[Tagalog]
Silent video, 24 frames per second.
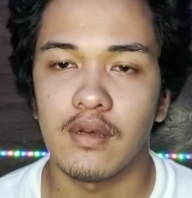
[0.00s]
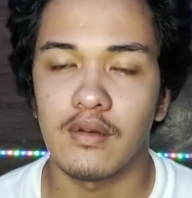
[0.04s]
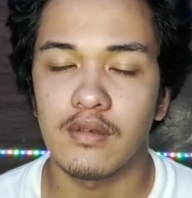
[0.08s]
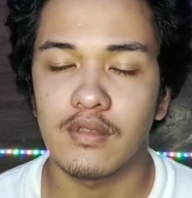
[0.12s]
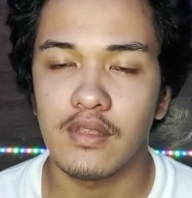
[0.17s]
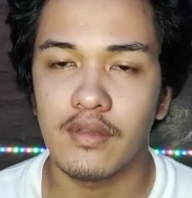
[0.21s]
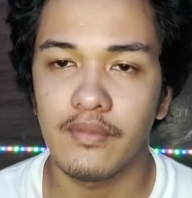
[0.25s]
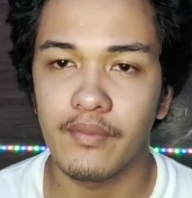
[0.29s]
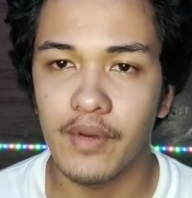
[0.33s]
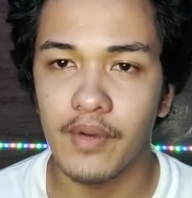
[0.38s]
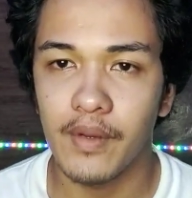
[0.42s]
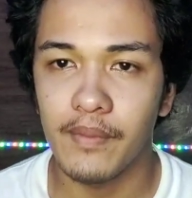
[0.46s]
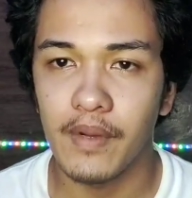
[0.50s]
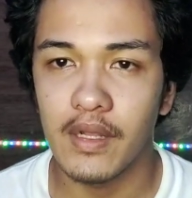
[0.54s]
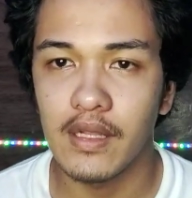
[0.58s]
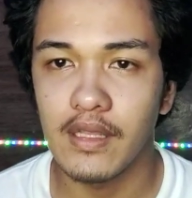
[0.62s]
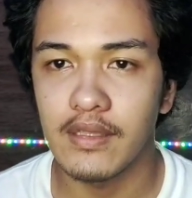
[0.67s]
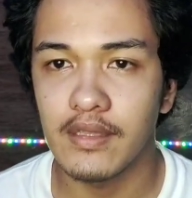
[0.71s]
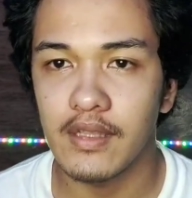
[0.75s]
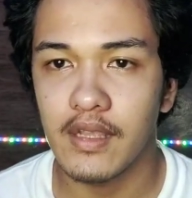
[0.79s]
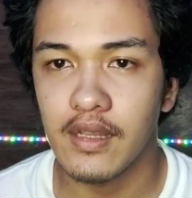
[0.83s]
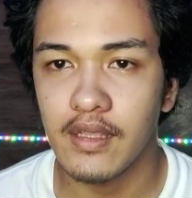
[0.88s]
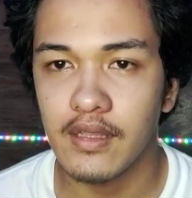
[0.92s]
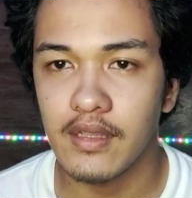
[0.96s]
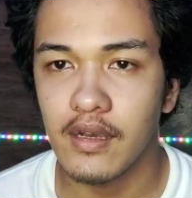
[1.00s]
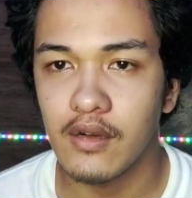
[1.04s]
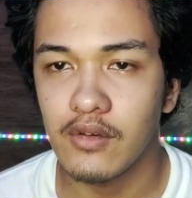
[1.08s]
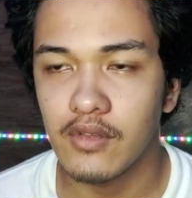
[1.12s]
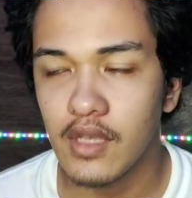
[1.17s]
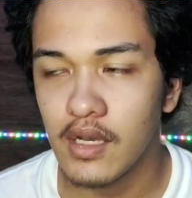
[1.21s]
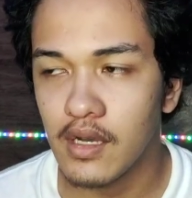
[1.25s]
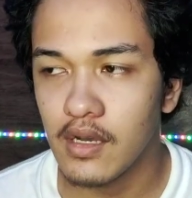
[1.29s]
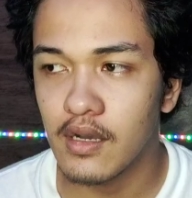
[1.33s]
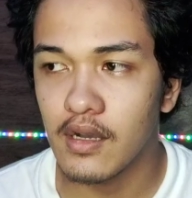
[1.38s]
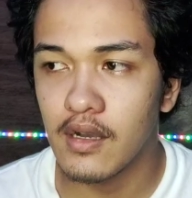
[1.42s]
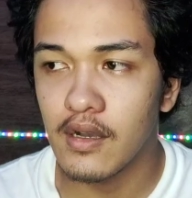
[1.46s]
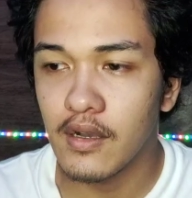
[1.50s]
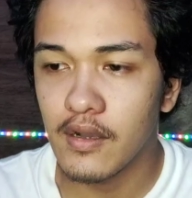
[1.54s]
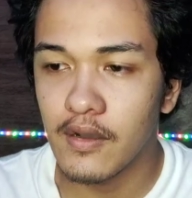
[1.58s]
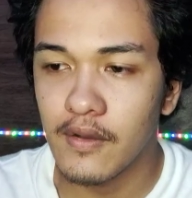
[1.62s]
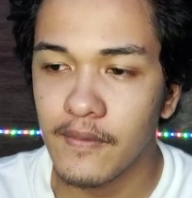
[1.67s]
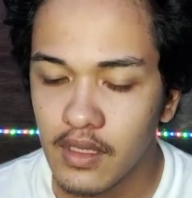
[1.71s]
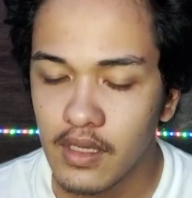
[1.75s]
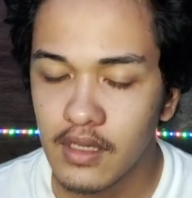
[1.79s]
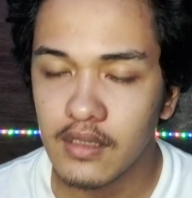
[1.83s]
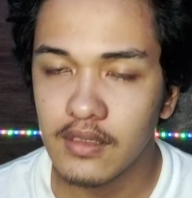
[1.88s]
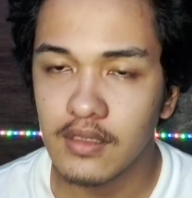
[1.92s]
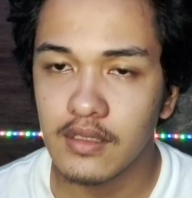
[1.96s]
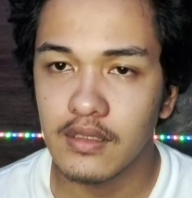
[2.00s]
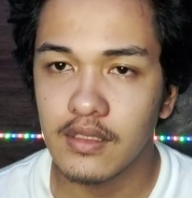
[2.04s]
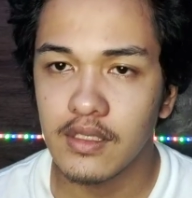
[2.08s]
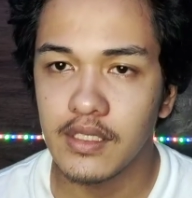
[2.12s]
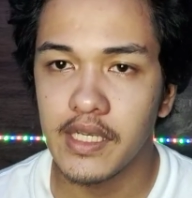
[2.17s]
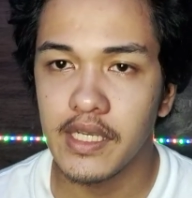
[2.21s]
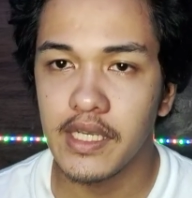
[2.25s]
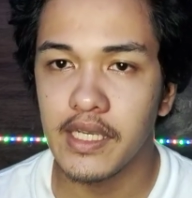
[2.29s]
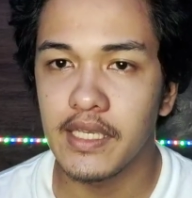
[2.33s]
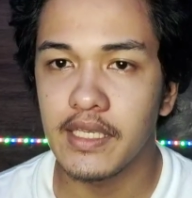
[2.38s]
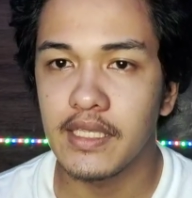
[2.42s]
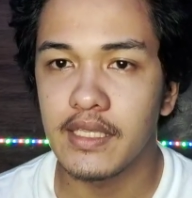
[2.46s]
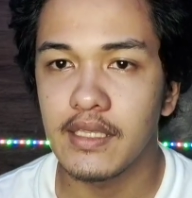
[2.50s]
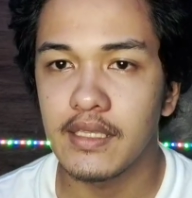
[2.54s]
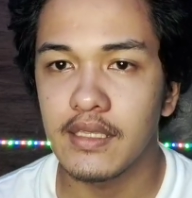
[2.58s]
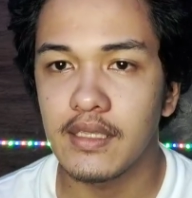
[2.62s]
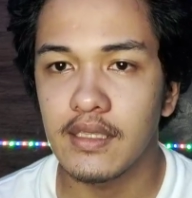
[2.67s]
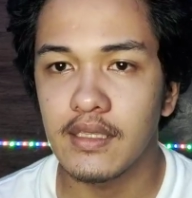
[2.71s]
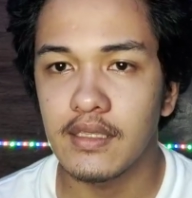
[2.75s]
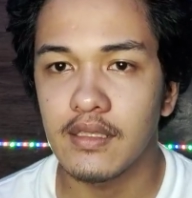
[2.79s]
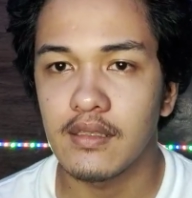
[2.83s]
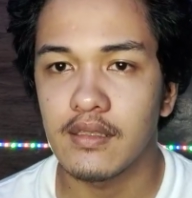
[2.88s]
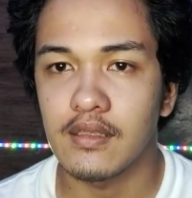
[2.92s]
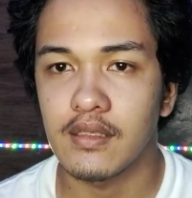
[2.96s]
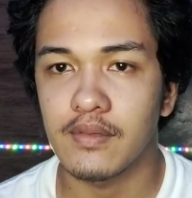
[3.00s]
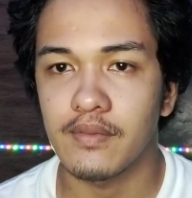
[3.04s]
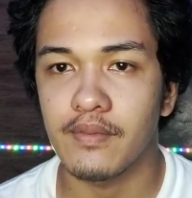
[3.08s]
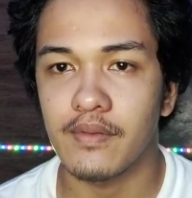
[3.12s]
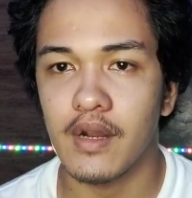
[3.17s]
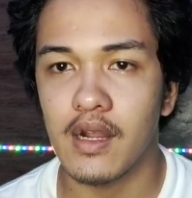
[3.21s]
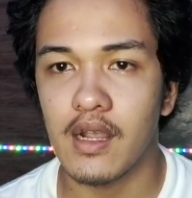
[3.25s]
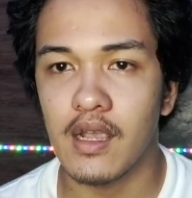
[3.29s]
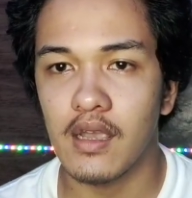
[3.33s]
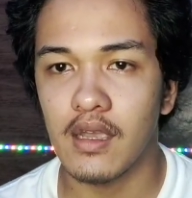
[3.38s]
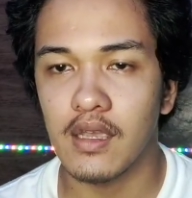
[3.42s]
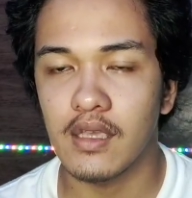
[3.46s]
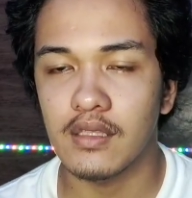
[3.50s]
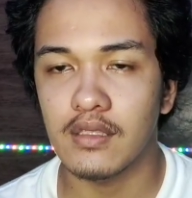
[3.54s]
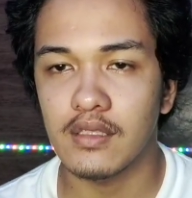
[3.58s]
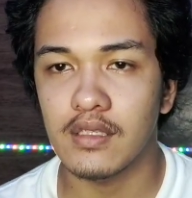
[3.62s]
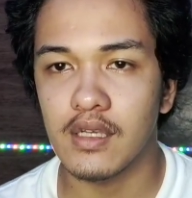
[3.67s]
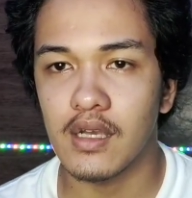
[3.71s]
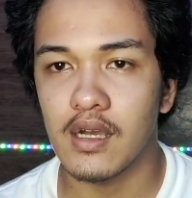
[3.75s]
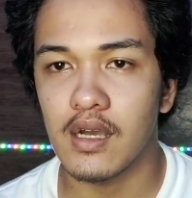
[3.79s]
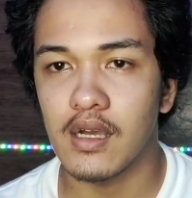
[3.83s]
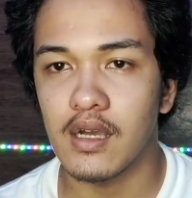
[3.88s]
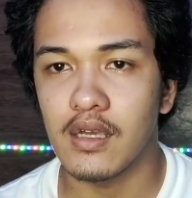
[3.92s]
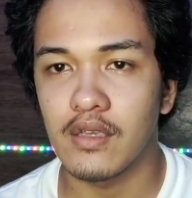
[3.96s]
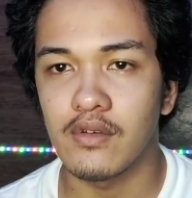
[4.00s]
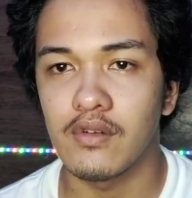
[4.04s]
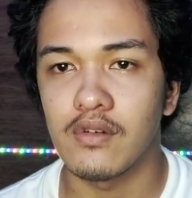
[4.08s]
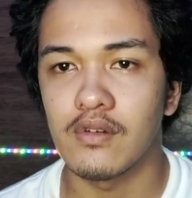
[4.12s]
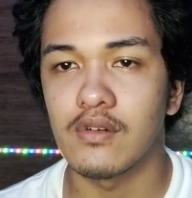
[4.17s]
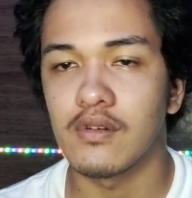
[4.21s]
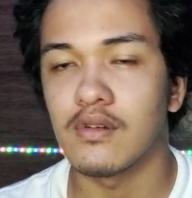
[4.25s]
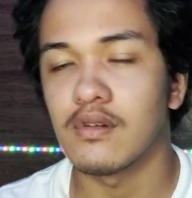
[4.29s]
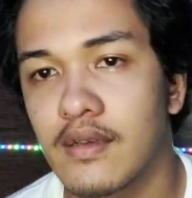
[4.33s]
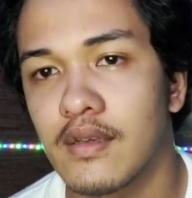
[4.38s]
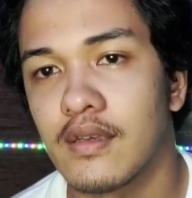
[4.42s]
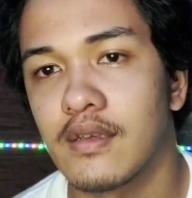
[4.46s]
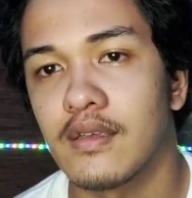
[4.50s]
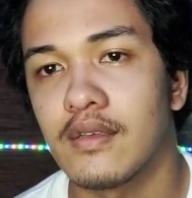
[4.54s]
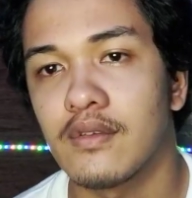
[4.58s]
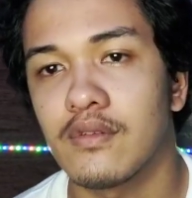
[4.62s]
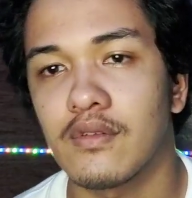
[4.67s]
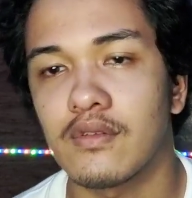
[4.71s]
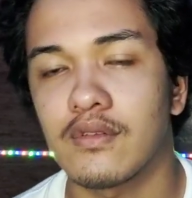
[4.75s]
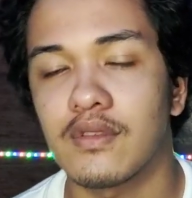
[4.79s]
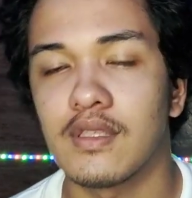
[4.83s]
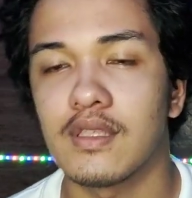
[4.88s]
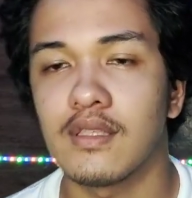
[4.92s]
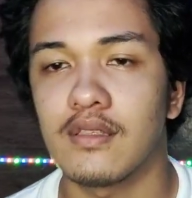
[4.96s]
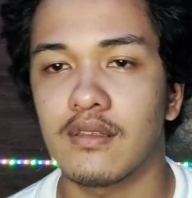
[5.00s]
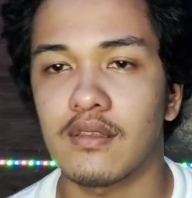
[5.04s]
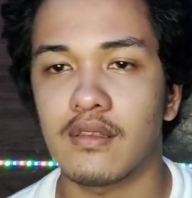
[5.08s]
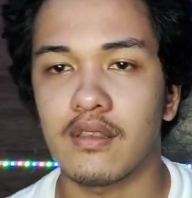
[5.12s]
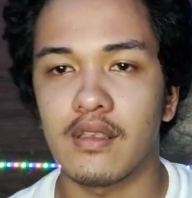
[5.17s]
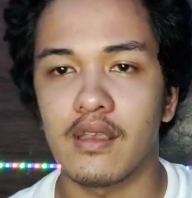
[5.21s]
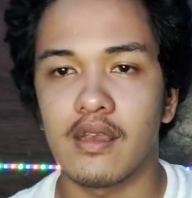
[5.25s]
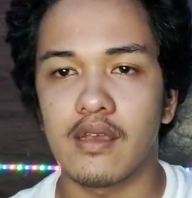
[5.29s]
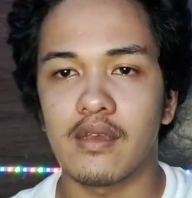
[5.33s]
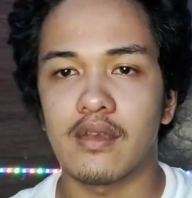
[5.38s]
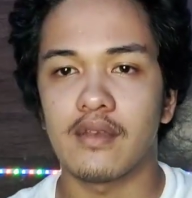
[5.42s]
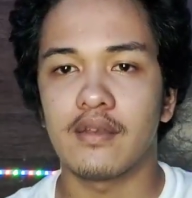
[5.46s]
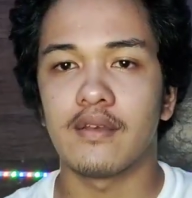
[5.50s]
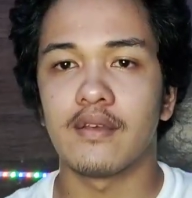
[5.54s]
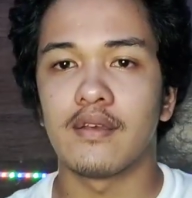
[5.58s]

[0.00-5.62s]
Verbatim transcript: tapos ah, nagpapalit na rin ako ng, ng chain, sprocket, tsaka yung, yung disc niya.